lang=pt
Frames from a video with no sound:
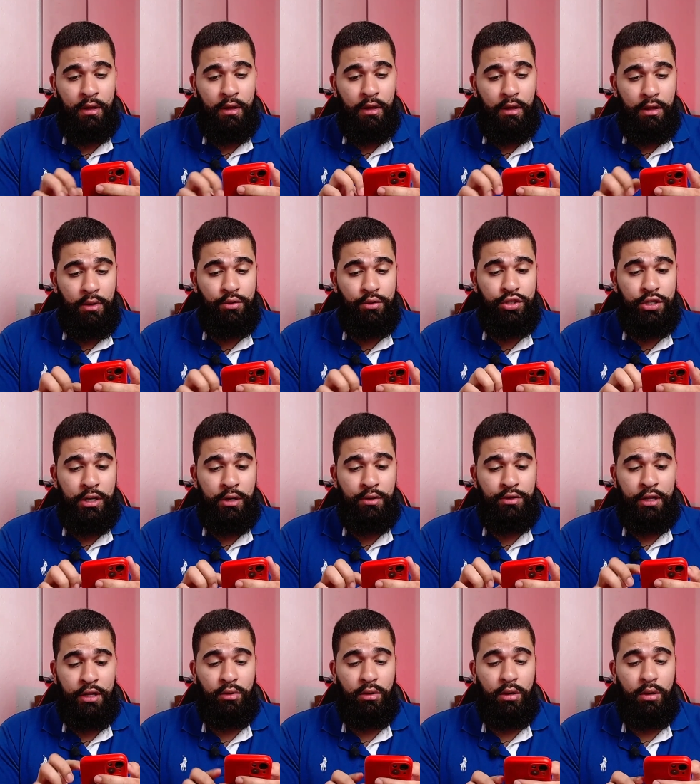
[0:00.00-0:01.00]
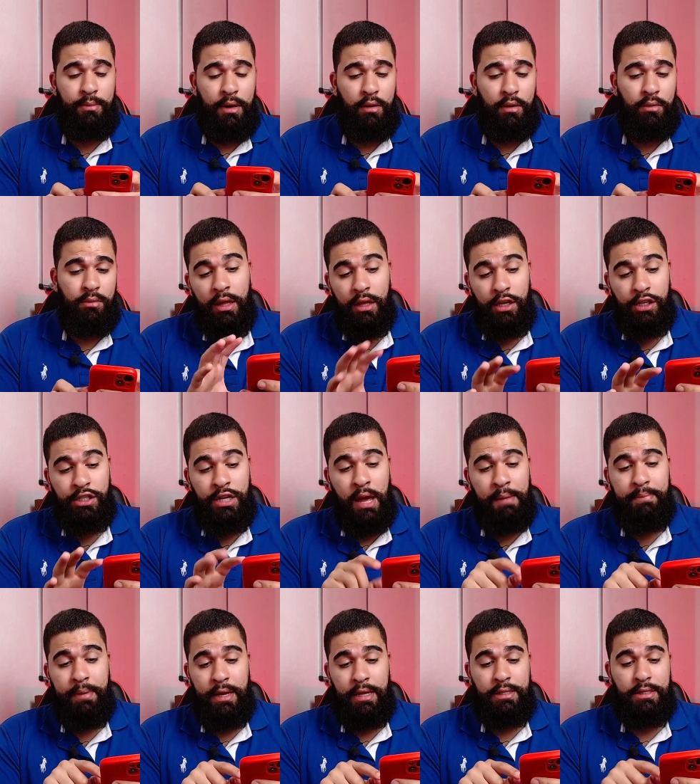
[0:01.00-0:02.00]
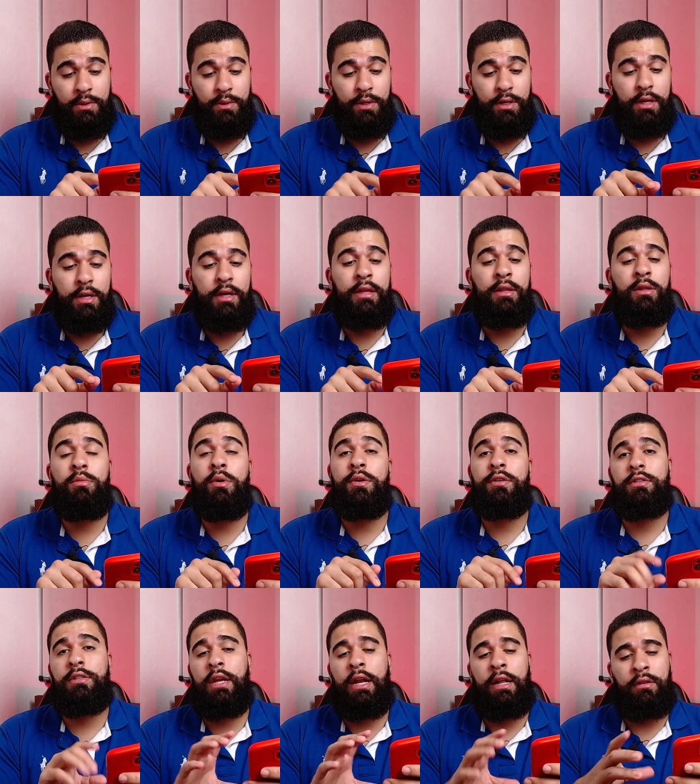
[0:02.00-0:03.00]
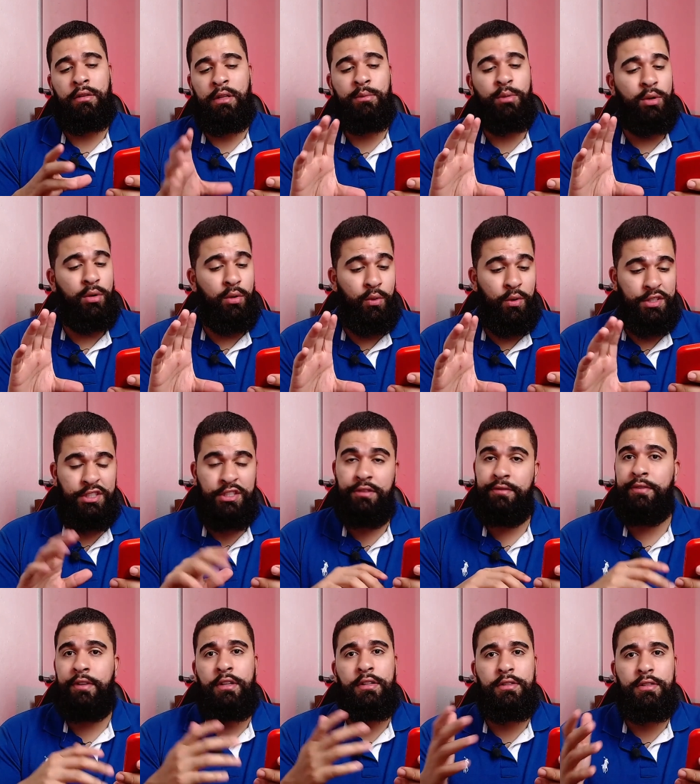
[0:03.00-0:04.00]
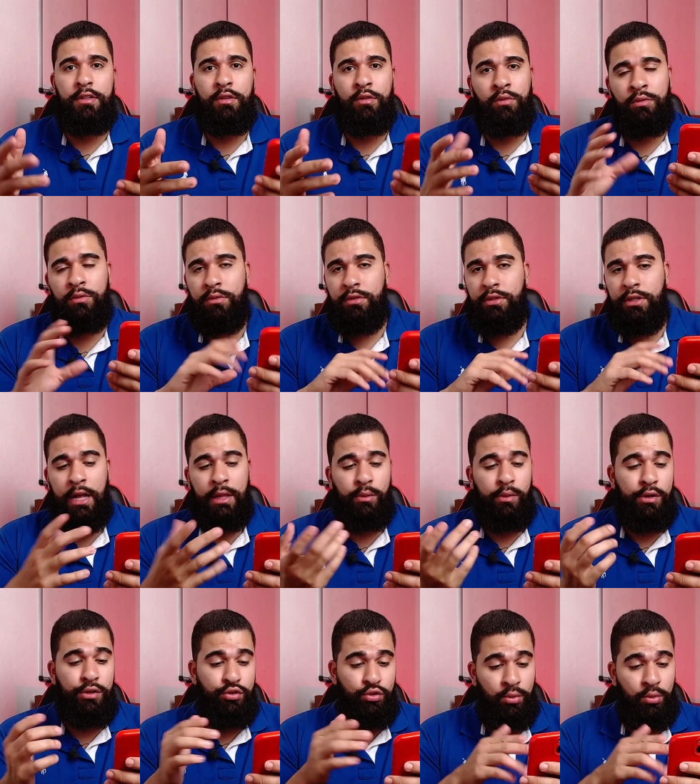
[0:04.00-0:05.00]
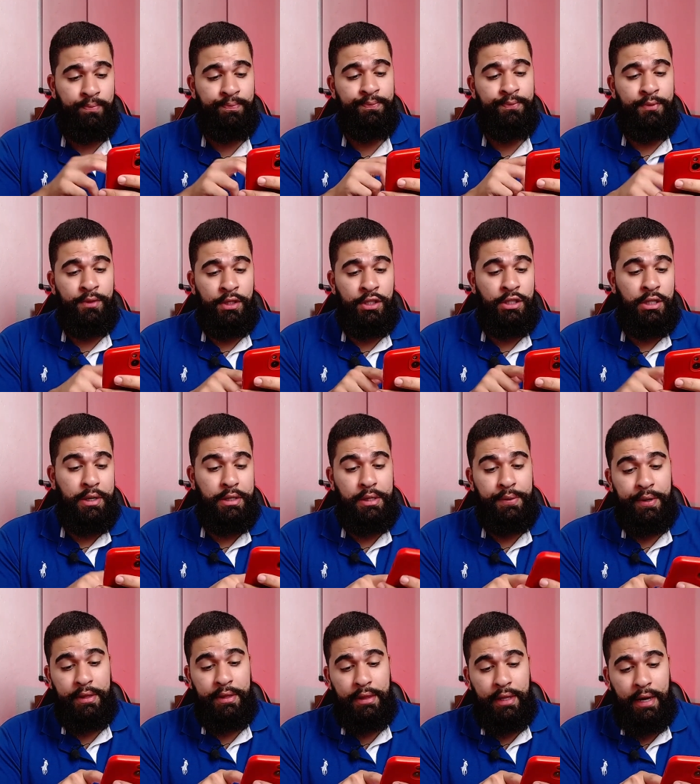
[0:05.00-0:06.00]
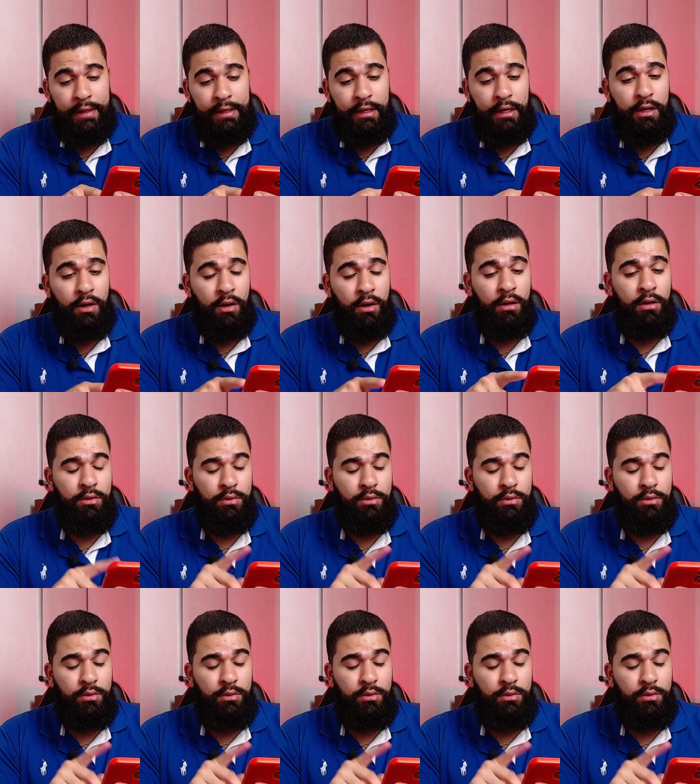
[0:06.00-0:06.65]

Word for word: e o dinheiro já entrou na minha conta. E já apareceu aqui no meu extrato, demorou coisa de 20 segundos, já atualizou e já deu entrada aqui ó,